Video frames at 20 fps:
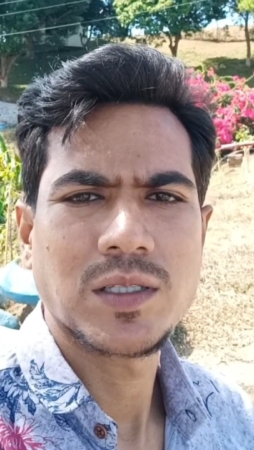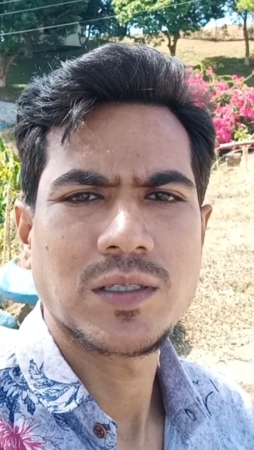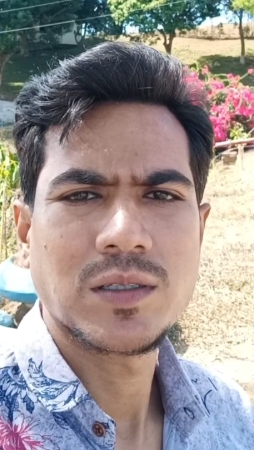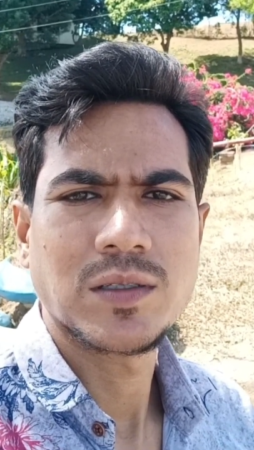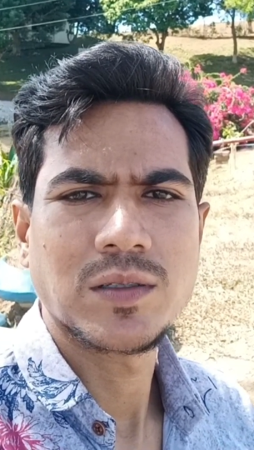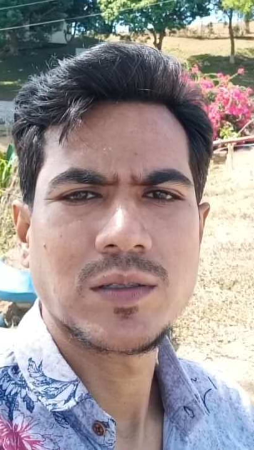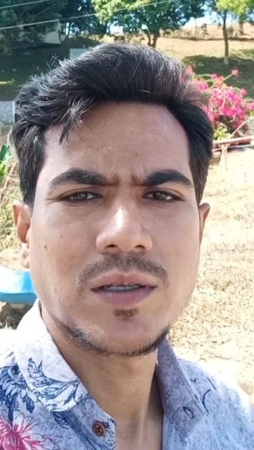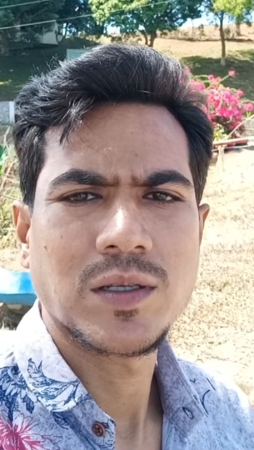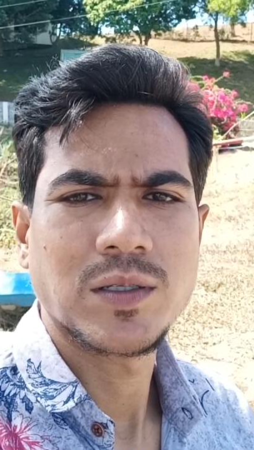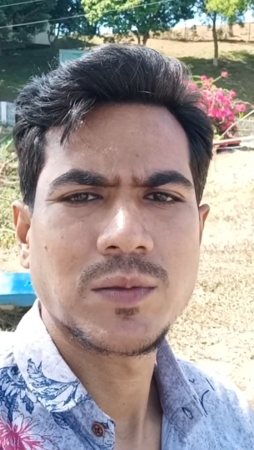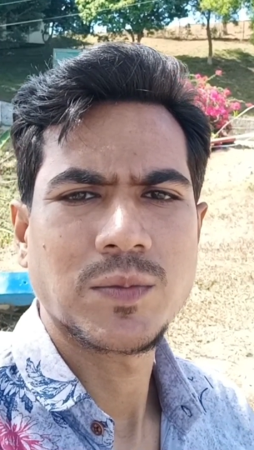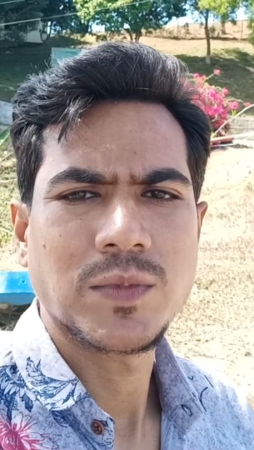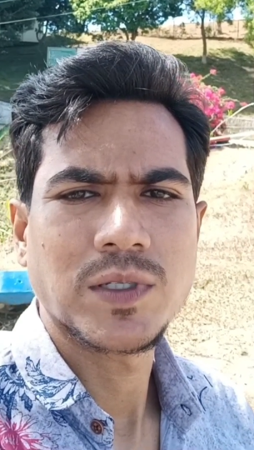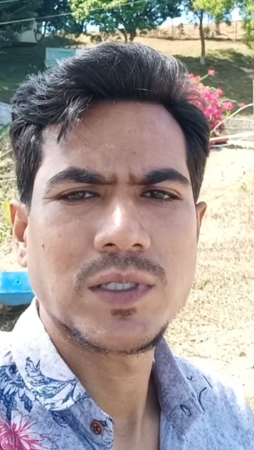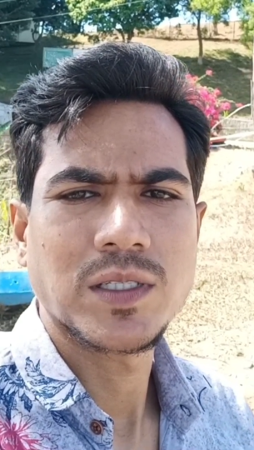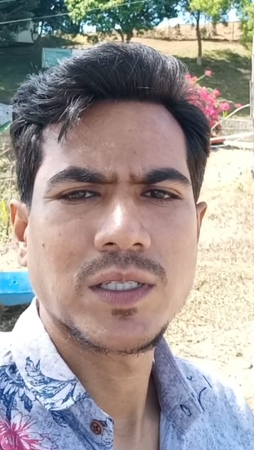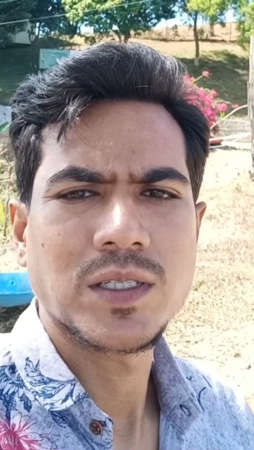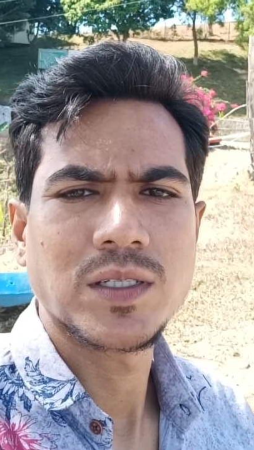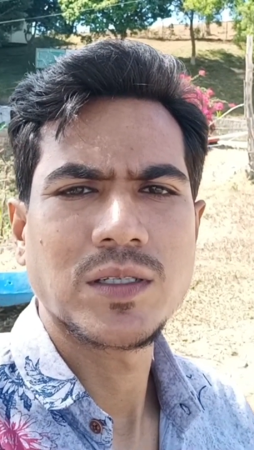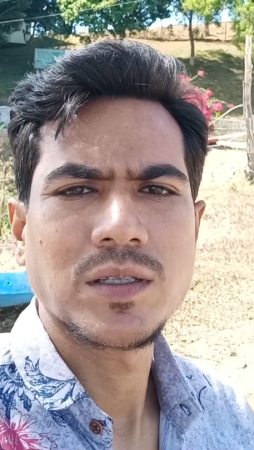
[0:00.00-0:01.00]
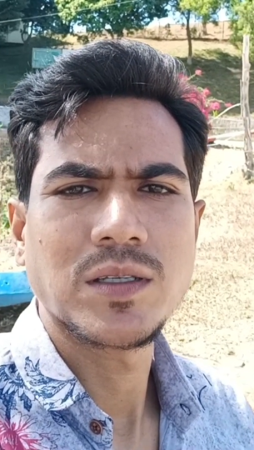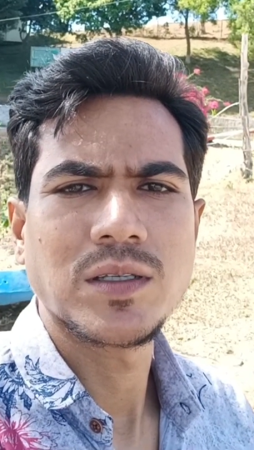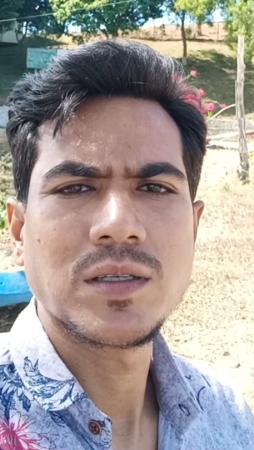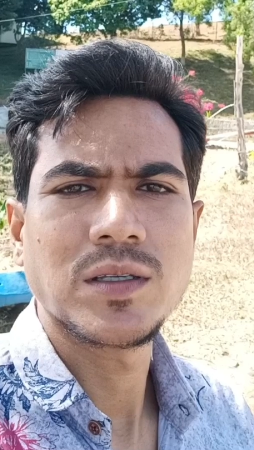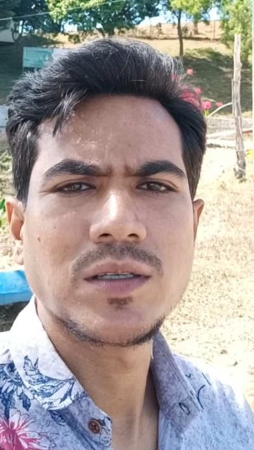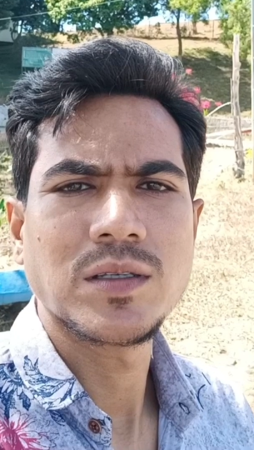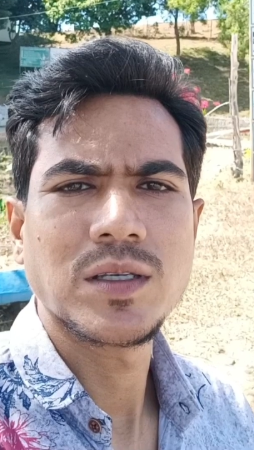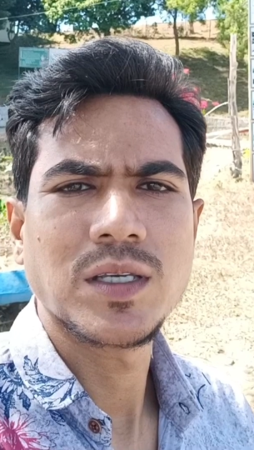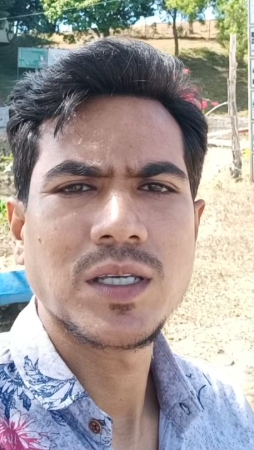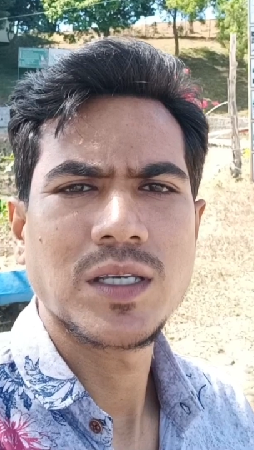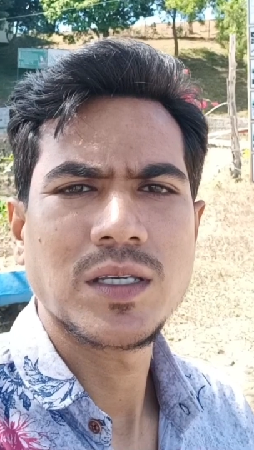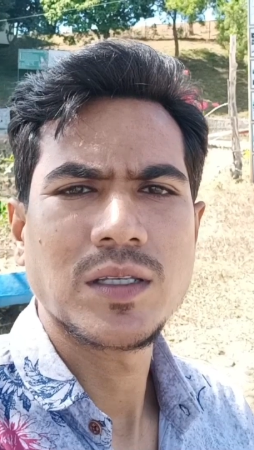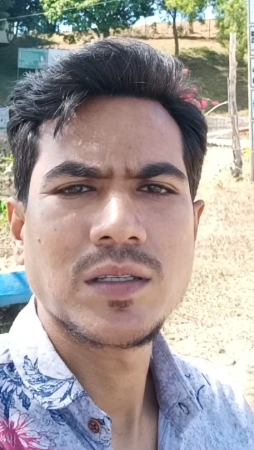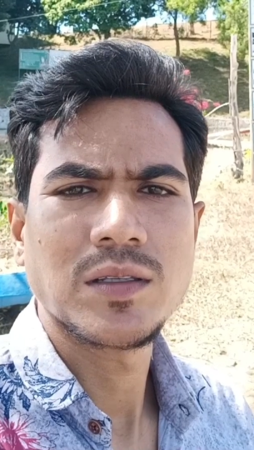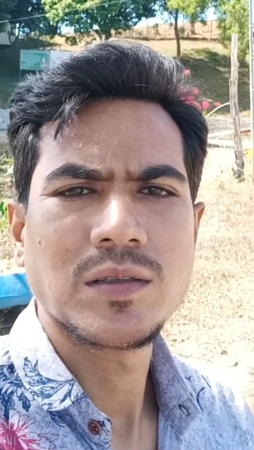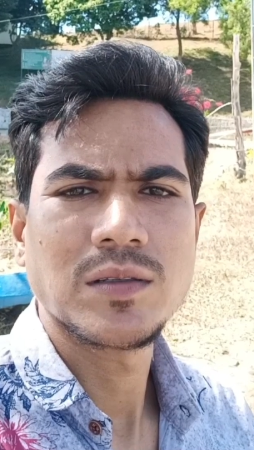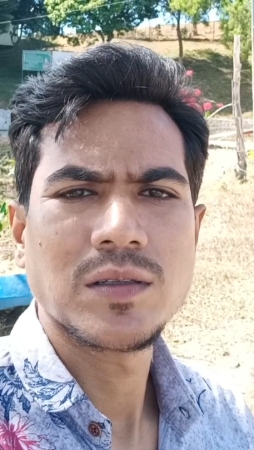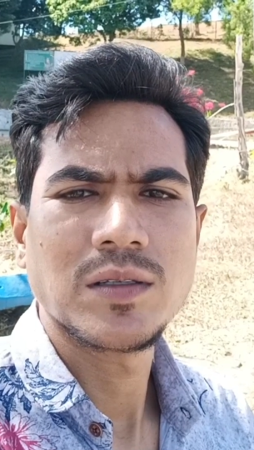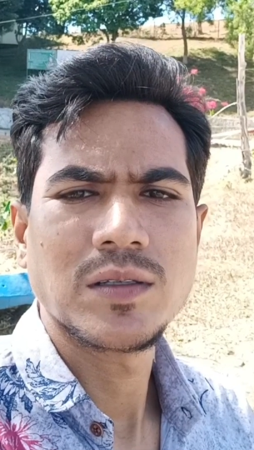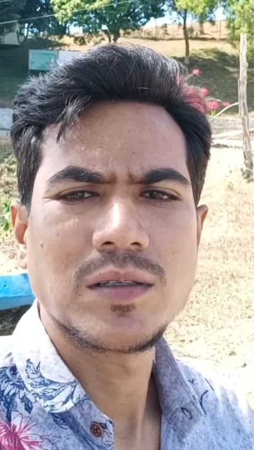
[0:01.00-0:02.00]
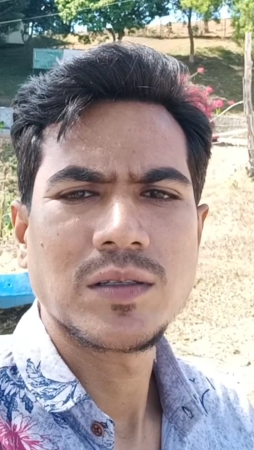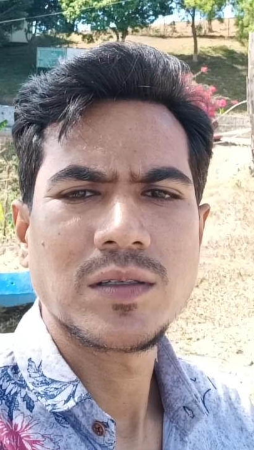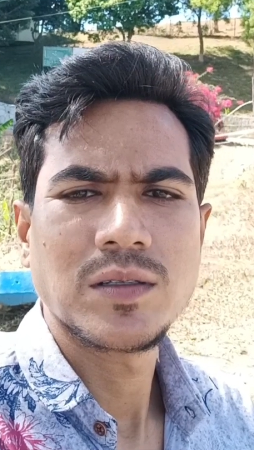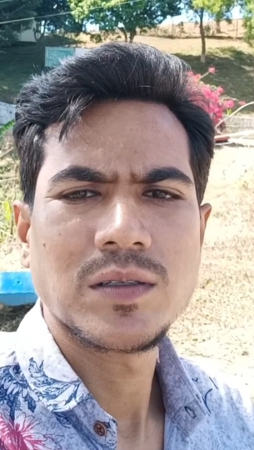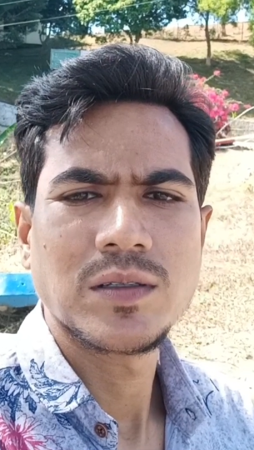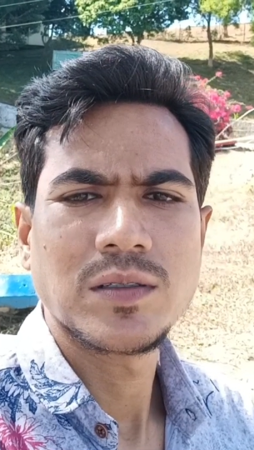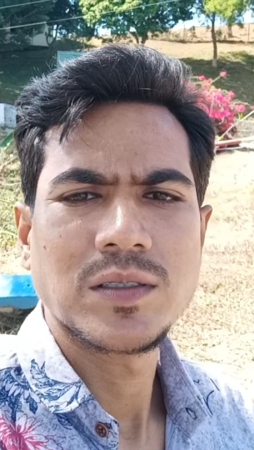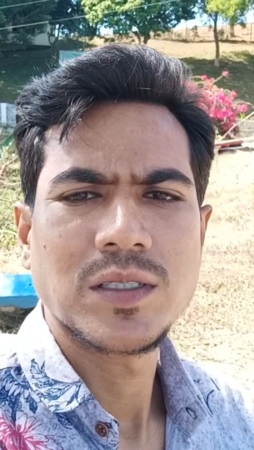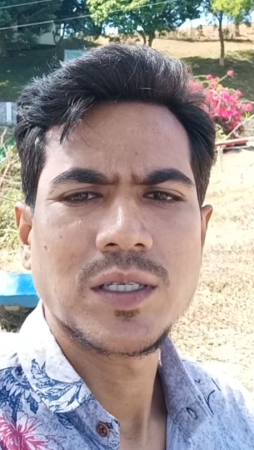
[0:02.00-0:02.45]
হাসান রেফ্রিজারেশন ইলেকট্রনিক পেজের মধ্যে